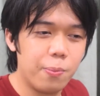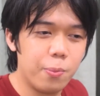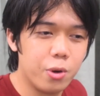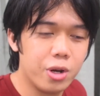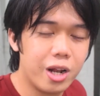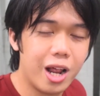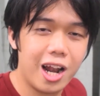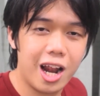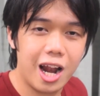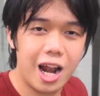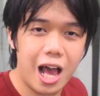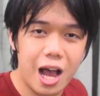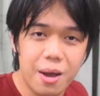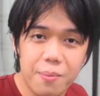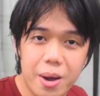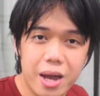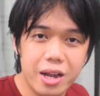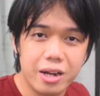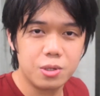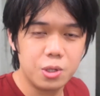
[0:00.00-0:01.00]
po
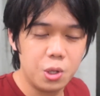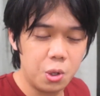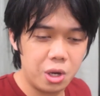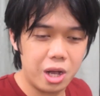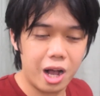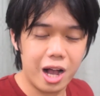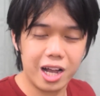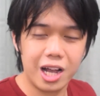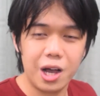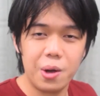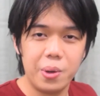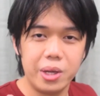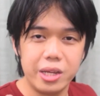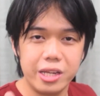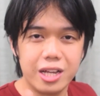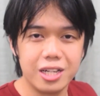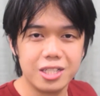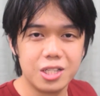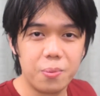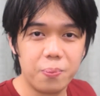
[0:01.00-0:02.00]
nalalaman yung
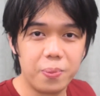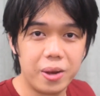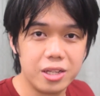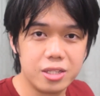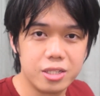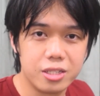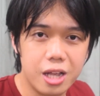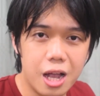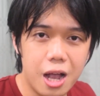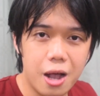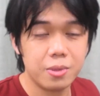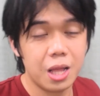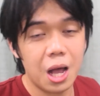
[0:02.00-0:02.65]
gagawin niya sa plates niya.